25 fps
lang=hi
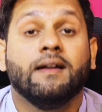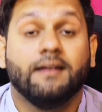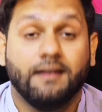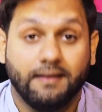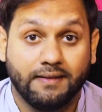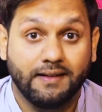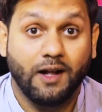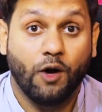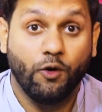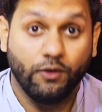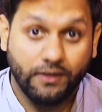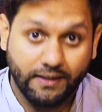
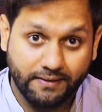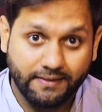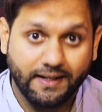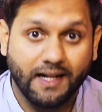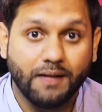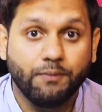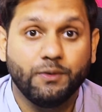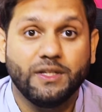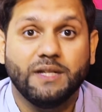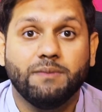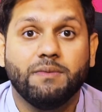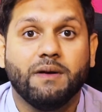डिस्काउंट के
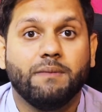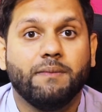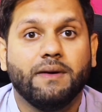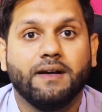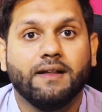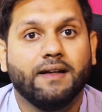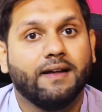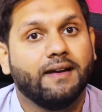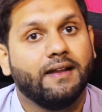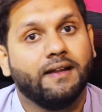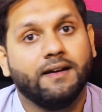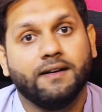साथ मुझे
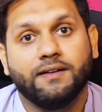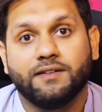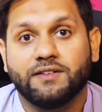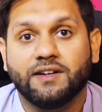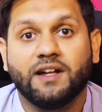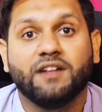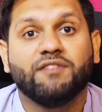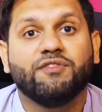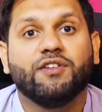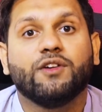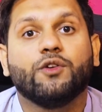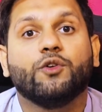पेमेंट करें
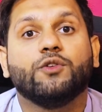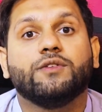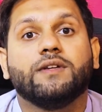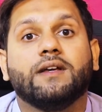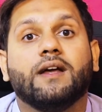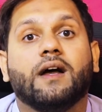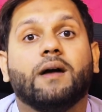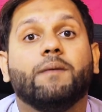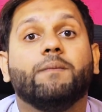ट्रांसफ़र हो जाएँ